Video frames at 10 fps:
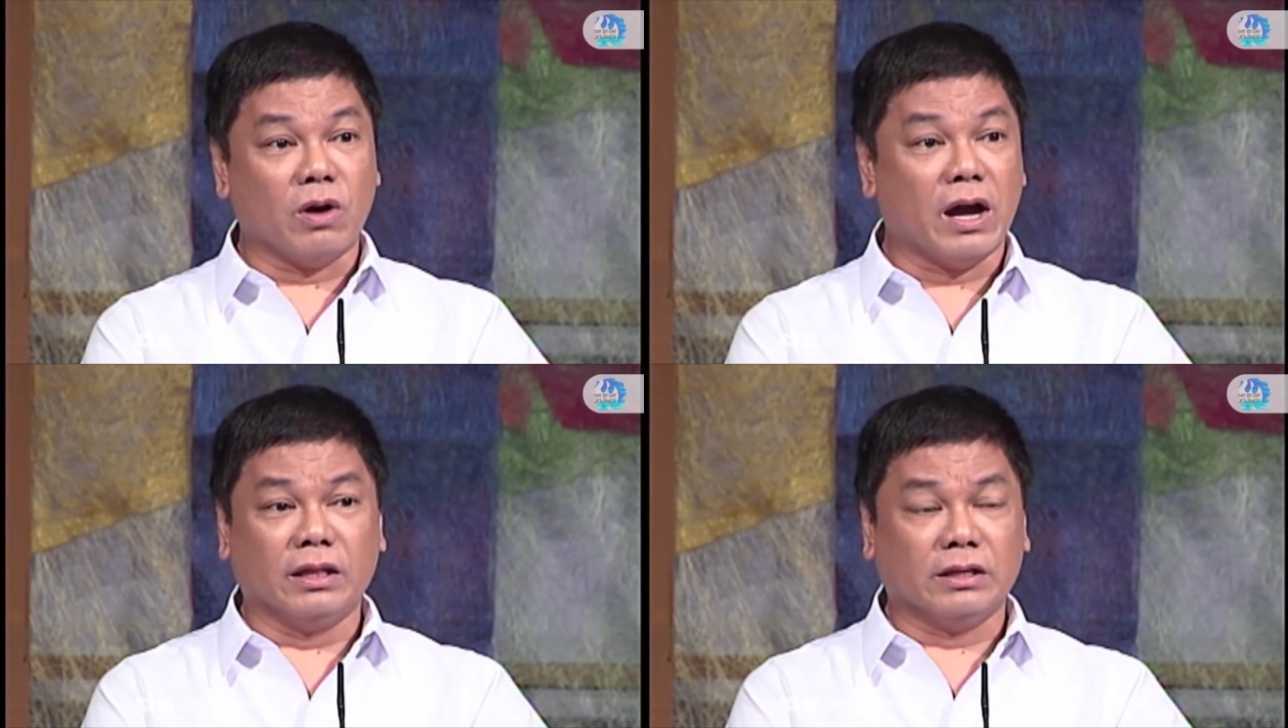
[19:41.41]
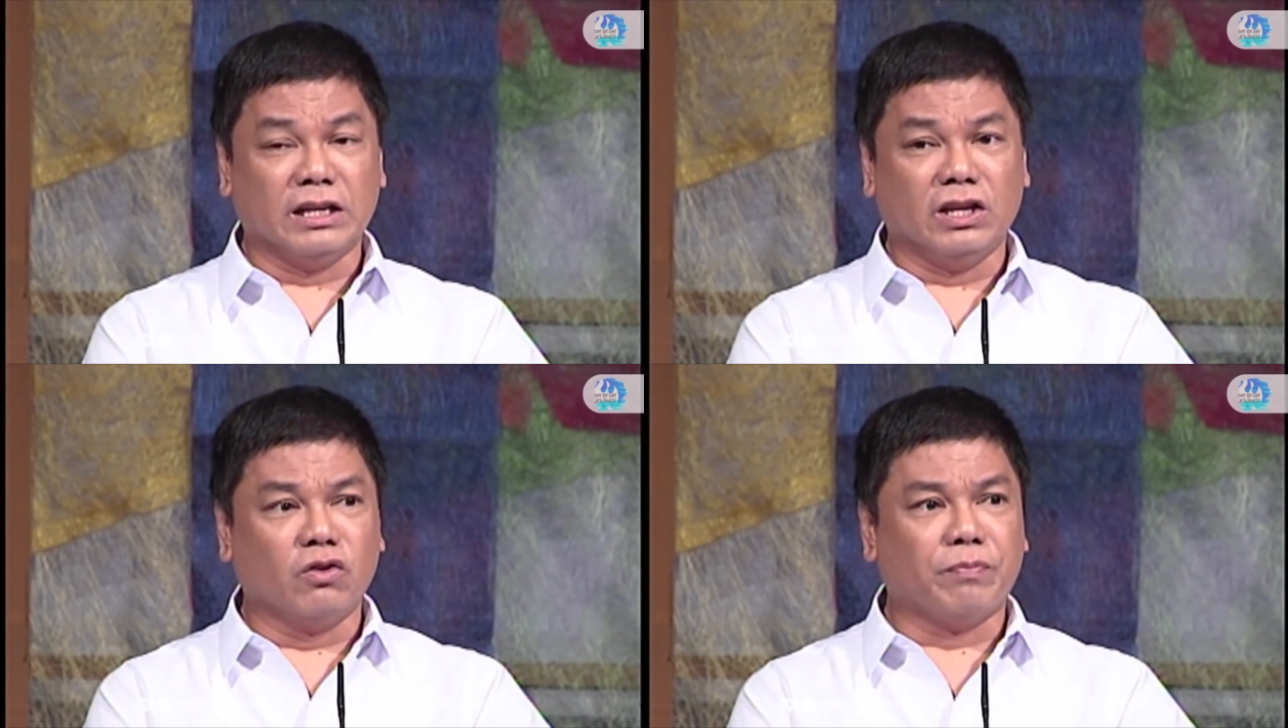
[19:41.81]
kahit
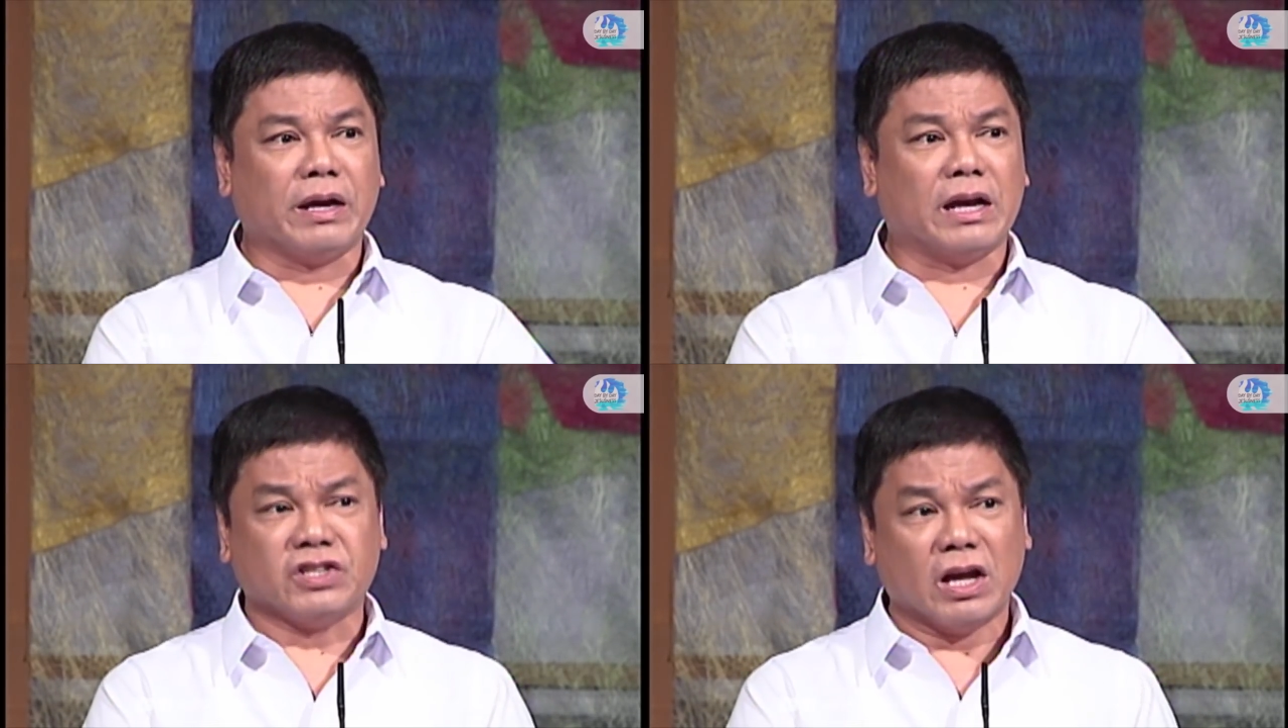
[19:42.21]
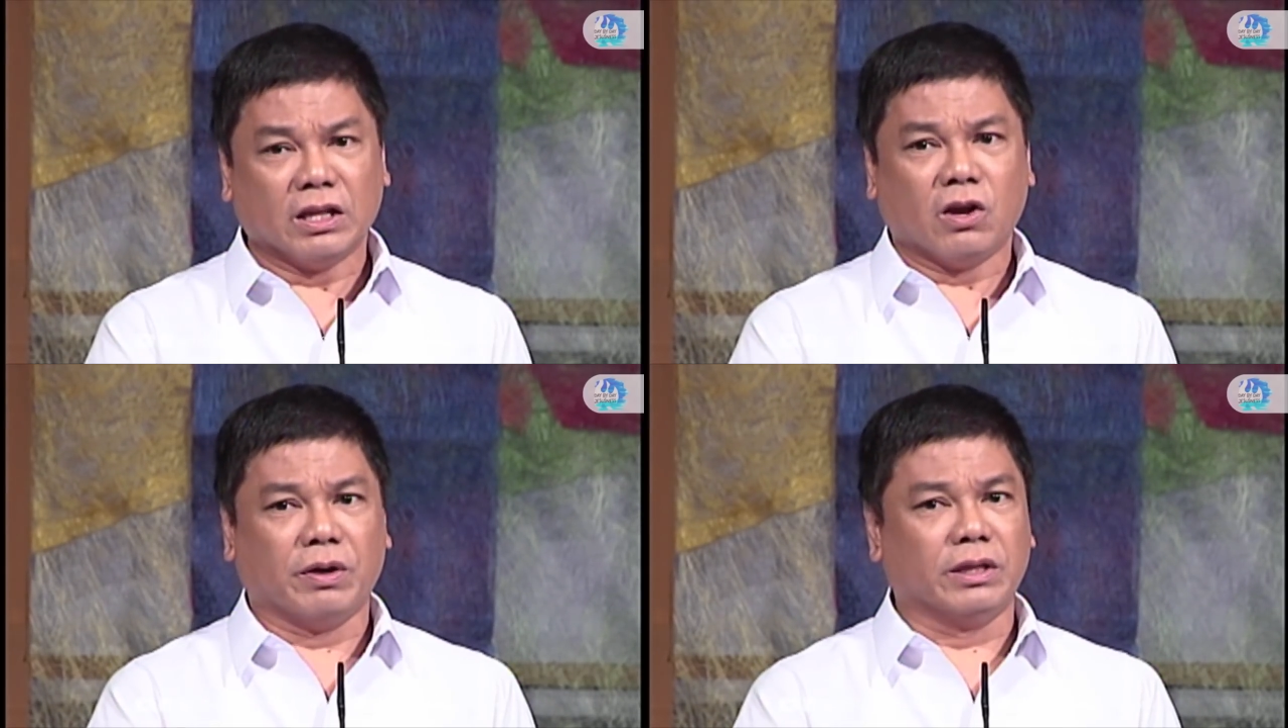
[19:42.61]
kanino, pagka siyang
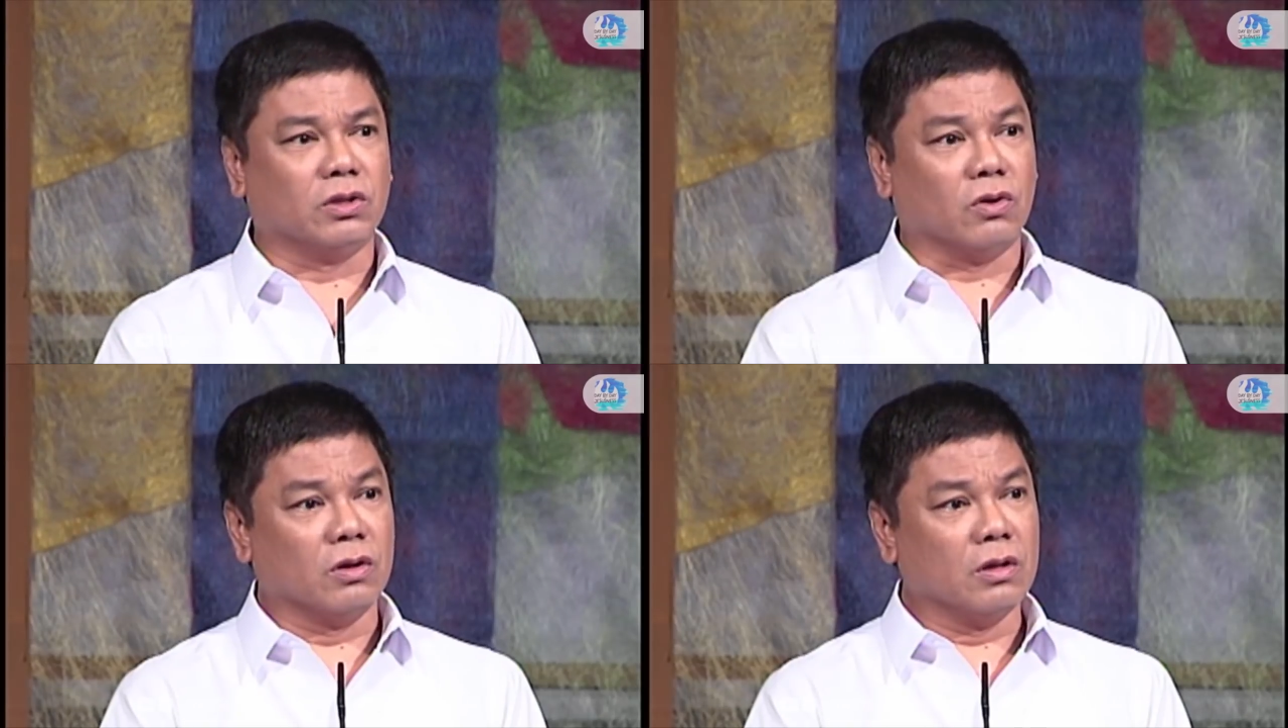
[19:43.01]
nagkwento.